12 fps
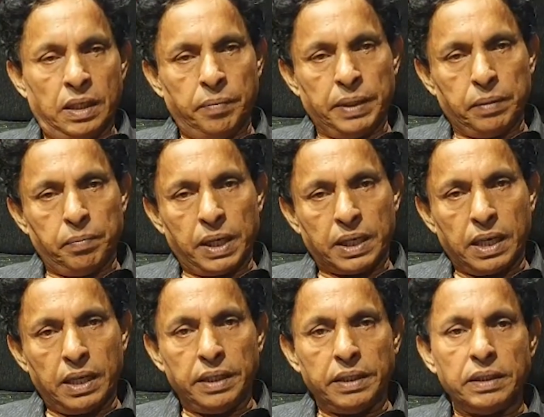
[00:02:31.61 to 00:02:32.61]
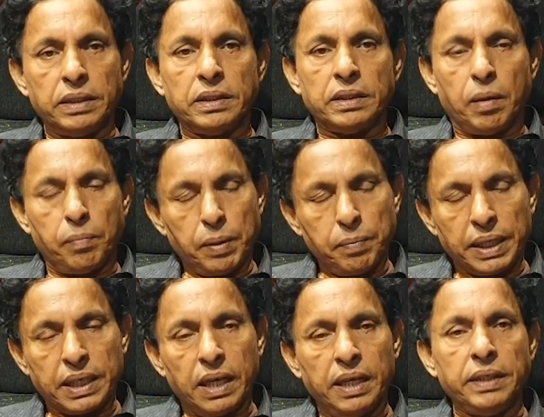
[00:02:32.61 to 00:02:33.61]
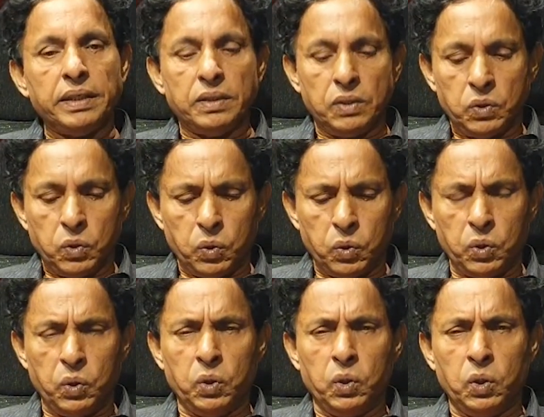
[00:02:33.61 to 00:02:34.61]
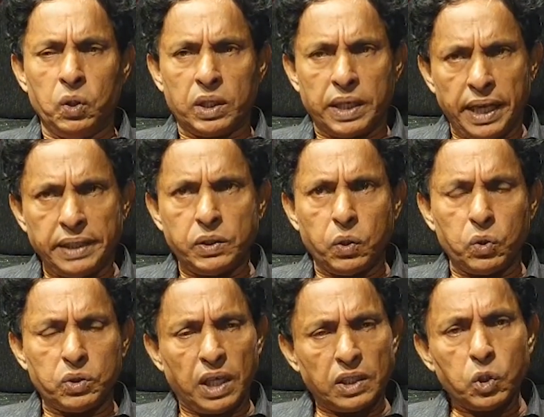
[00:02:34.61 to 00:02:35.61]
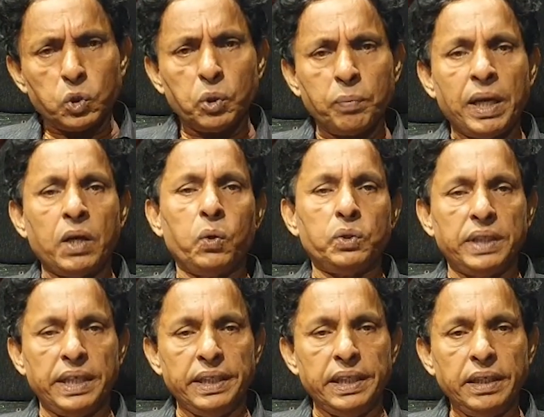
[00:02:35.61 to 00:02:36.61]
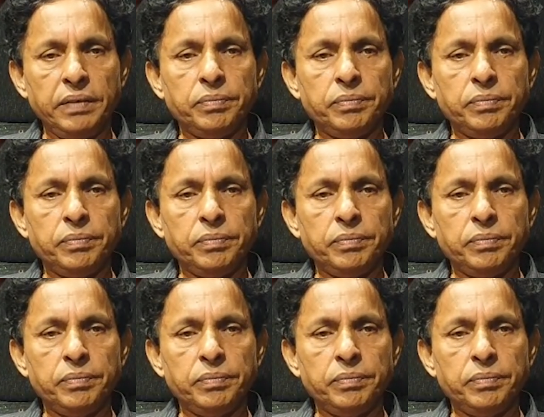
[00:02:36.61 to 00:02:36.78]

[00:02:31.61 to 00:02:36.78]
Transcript: எமது மக்களின் தமிழ் மக்களின் ஒரு கிடைத்த ஒரு சந்தோஷமான ஒரு செய்தி